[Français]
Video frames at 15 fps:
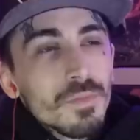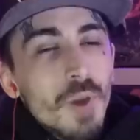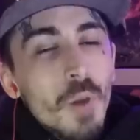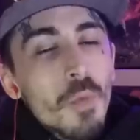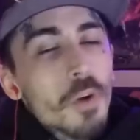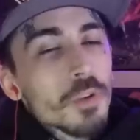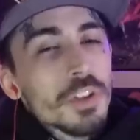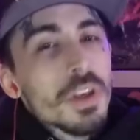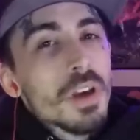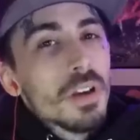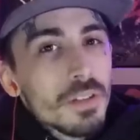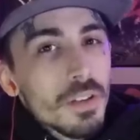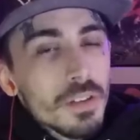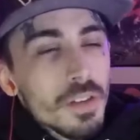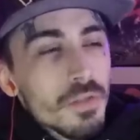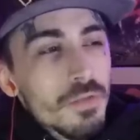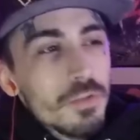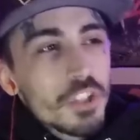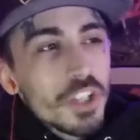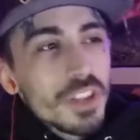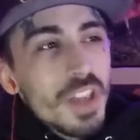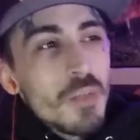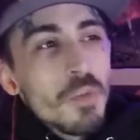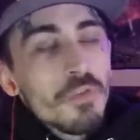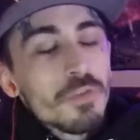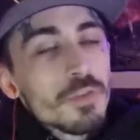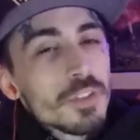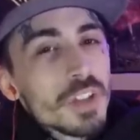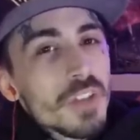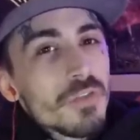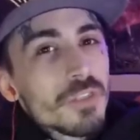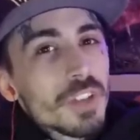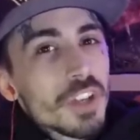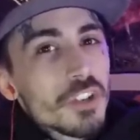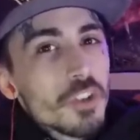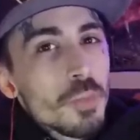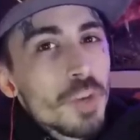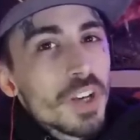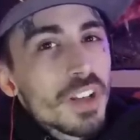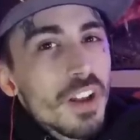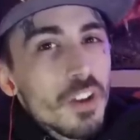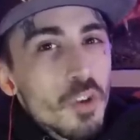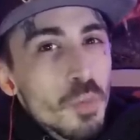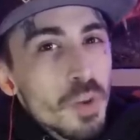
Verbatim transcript: Bah moi aussi hein, t'étais fou, je serais tellement frustré, faudrait que j'en parle quelque